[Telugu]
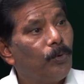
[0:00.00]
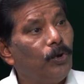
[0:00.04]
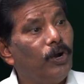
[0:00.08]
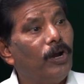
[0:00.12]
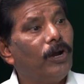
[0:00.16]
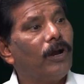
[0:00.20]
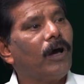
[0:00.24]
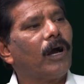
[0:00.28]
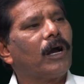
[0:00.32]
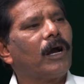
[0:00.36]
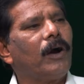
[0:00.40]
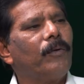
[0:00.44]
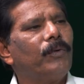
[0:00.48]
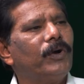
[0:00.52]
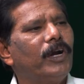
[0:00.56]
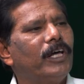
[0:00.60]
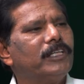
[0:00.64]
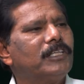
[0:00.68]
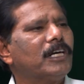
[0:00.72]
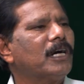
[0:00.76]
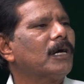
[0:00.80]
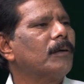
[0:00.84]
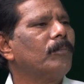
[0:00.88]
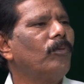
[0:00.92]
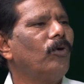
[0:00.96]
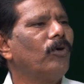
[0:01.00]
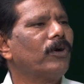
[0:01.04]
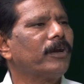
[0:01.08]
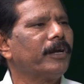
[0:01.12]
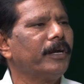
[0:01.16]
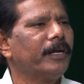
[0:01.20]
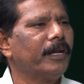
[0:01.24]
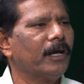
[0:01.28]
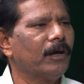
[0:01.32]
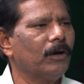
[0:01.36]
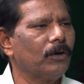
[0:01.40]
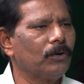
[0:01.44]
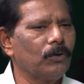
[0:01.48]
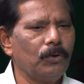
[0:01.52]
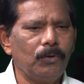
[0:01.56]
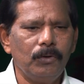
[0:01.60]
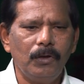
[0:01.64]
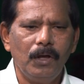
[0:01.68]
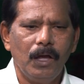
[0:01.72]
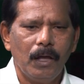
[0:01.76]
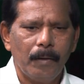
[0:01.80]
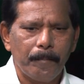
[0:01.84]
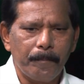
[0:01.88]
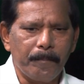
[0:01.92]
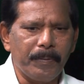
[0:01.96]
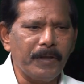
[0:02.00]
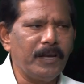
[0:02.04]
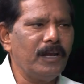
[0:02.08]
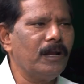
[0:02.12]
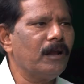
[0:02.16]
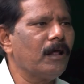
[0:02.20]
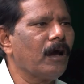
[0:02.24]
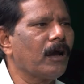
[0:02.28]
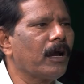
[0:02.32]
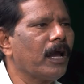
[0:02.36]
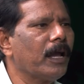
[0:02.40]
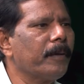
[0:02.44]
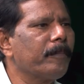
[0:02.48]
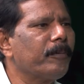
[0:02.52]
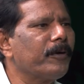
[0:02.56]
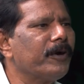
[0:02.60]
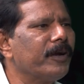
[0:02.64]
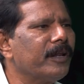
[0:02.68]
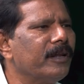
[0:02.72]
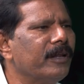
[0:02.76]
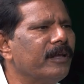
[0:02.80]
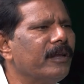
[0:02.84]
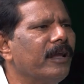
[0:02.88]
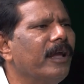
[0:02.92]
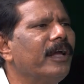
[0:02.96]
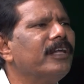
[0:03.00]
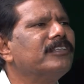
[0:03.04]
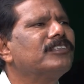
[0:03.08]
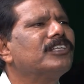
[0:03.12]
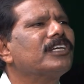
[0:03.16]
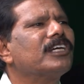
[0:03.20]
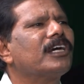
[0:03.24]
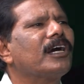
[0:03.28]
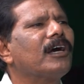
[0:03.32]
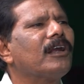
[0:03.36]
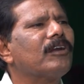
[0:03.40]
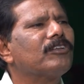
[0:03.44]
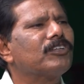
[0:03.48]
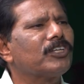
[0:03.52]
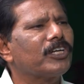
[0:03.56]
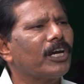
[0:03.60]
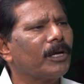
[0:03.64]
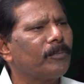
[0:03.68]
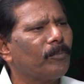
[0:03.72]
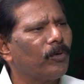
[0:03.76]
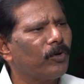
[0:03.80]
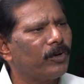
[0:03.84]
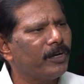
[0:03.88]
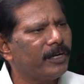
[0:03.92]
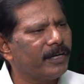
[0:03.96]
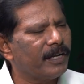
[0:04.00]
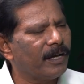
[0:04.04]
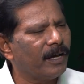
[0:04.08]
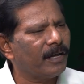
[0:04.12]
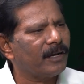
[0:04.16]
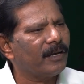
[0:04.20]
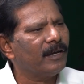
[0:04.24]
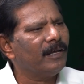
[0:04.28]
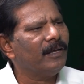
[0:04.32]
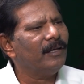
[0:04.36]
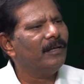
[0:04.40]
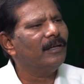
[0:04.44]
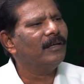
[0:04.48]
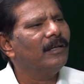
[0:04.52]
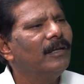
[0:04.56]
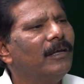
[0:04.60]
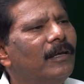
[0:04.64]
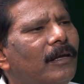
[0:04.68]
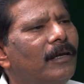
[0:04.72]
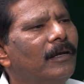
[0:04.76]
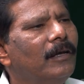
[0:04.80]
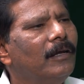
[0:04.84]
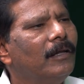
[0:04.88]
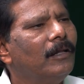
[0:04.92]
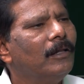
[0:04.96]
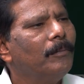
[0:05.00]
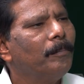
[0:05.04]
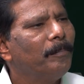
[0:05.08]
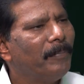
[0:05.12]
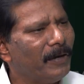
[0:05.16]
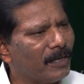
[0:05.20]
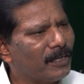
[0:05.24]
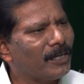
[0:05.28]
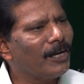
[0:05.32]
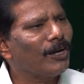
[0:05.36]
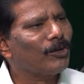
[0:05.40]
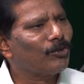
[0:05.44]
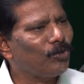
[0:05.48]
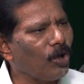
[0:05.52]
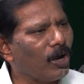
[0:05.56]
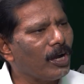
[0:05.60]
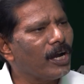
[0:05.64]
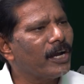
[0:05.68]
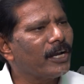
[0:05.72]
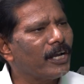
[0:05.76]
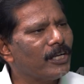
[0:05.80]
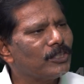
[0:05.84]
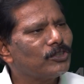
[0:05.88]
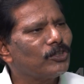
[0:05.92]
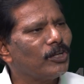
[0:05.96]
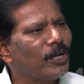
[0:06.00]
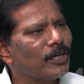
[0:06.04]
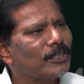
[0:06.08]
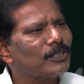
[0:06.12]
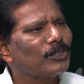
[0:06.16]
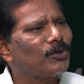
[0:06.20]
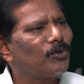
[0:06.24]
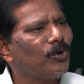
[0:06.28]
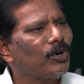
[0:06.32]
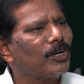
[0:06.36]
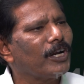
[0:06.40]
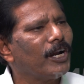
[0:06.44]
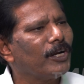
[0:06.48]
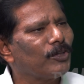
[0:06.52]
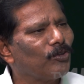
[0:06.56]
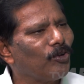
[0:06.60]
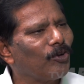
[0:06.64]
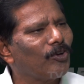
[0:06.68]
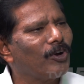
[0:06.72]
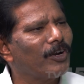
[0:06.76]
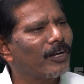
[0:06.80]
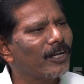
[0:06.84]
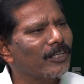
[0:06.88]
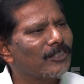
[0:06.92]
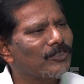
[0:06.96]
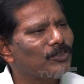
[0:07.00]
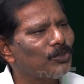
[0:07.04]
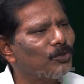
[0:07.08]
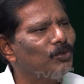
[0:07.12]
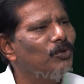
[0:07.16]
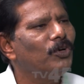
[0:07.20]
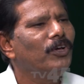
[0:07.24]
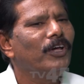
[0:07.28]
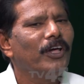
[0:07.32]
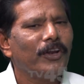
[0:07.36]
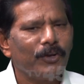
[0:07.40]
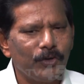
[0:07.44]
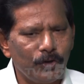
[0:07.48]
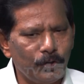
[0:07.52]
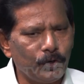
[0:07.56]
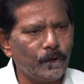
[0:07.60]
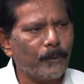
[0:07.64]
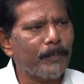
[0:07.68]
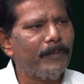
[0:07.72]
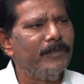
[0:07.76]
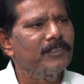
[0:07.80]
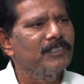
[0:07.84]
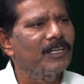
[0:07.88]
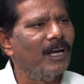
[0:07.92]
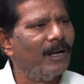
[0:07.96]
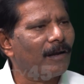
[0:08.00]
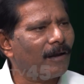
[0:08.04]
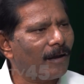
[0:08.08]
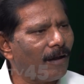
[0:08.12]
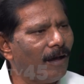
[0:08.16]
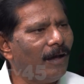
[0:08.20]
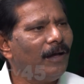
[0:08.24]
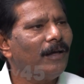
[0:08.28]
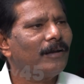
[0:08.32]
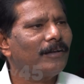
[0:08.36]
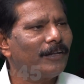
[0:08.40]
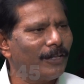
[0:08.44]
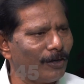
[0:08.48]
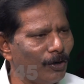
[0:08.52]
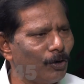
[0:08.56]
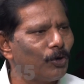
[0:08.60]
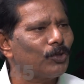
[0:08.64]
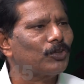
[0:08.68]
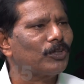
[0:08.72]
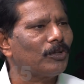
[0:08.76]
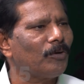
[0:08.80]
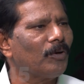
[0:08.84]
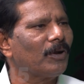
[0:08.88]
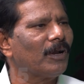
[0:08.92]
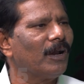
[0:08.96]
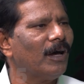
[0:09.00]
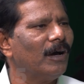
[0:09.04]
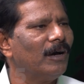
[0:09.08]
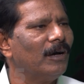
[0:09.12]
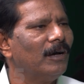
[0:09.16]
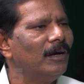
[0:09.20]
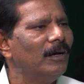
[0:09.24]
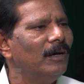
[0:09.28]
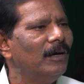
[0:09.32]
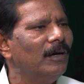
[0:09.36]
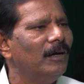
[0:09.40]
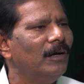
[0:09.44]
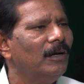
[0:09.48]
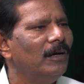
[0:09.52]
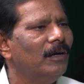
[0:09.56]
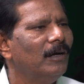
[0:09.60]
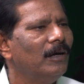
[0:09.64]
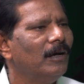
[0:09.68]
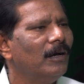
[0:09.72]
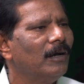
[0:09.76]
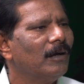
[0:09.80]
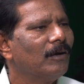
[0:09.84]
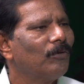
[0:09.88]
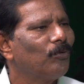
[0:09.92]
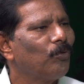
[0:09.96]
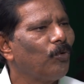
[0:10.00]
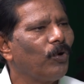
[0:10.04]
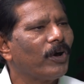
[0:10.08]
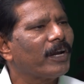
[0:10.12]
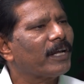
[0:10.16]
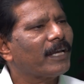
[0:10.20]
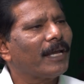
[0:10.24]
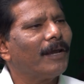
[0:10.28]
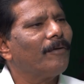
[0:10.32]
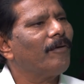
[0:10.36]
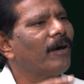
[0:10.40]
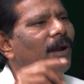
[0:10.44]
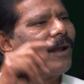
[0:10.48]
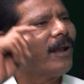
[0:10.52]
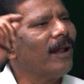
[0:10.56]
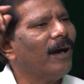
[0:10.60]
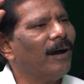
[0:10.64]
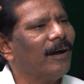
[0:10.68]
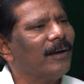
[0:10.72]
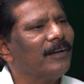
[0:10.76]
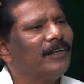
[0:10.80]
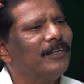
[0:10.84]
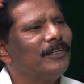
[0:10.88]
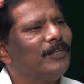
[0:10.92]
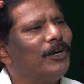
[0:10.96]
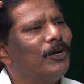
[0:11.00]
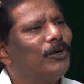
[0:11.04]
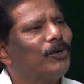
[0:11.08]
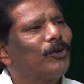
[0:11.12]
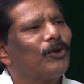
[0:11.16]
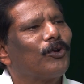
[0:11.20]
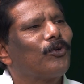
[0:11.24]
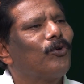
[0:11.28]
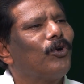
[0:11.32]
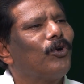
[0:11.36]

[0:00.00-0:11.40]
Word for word: పులిలాగా ఉండే జగన్మోహన్ రెడ్డి గారు పిల్లిలాగా అయిపోయాడని ఏం చేయగలరు జగన్మోహన్ రెడ్డి గారిని పెట్టిన దొంగ కేసు లక్ష కోటాన్ని దొంగ కేసు నిరూపించగలరా నేను అడుగుతూ ఉన్నా ఊరకే మనలా ఇంటర్